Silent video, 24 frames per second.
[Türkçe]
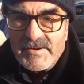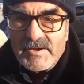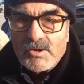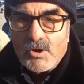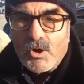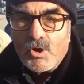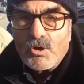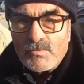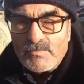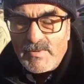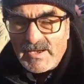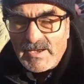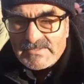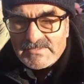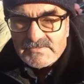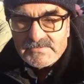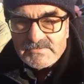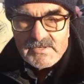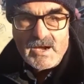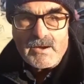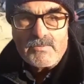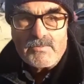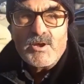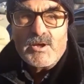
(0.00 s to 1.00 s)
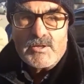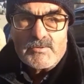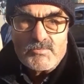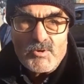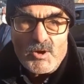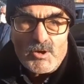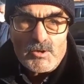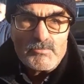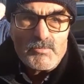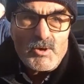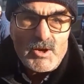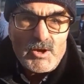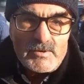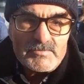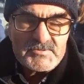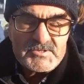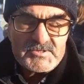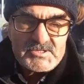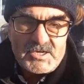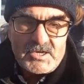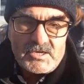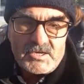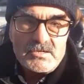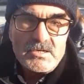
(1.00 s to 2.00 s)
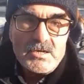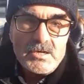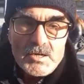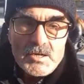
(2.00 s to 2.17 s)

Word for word: mı? Olmaz. Kabul etmiyorum böyle bir şey.